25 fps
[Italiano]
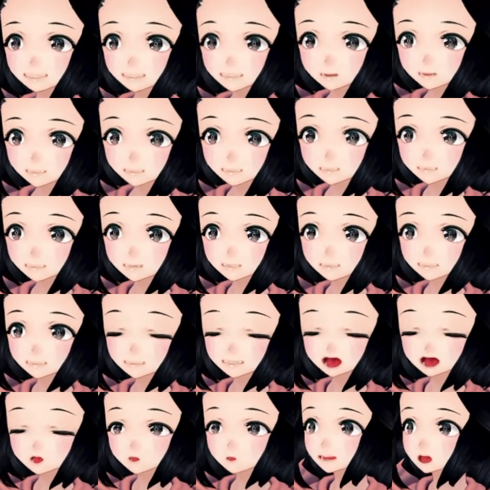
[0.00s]
E già sono in
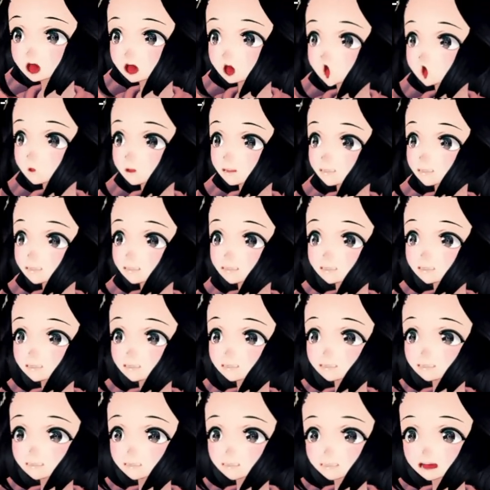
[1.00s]
ritardo poiché
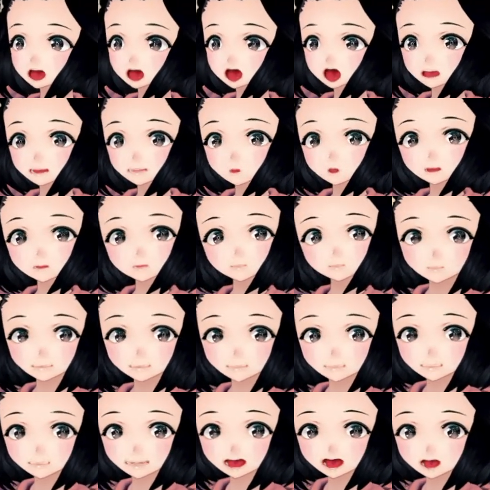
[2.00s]
questo gioco
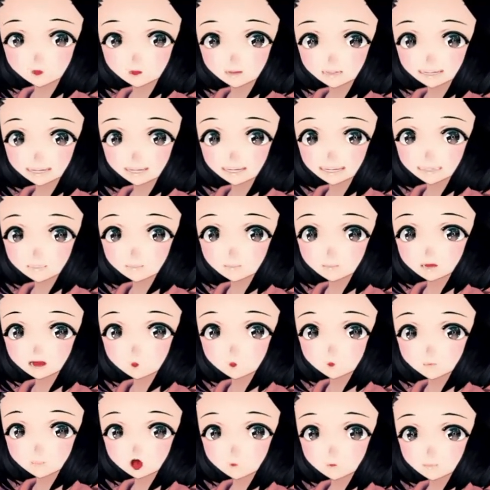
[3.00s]
scade
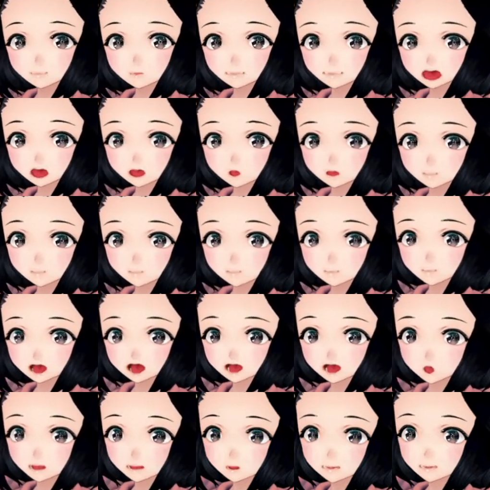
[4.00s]
appunto
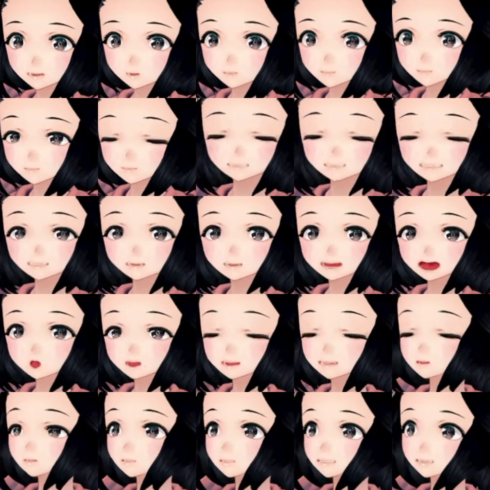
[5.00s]
oggi E
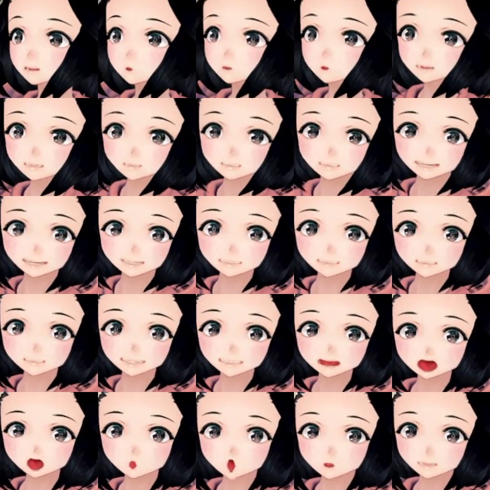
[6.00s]
dato che comunque
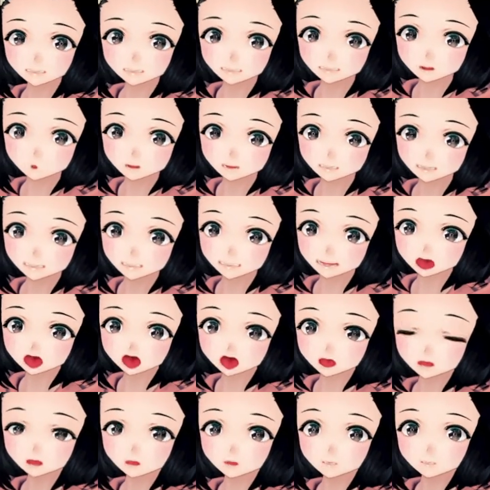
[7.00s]
caricherò questo
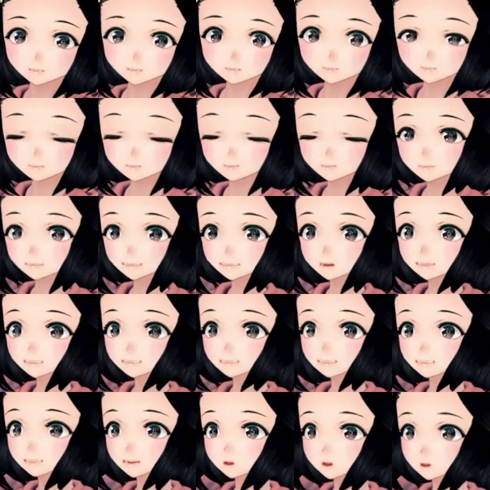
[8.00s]
video
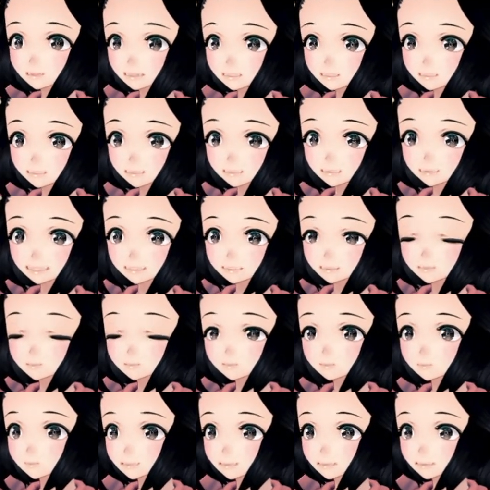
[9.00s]
successivamente
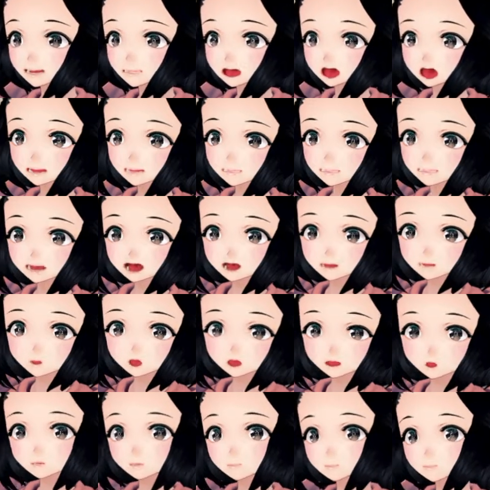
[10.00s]
sarò in
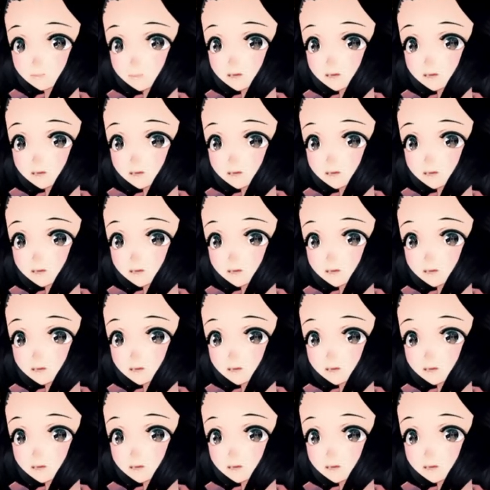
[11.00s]
ritardo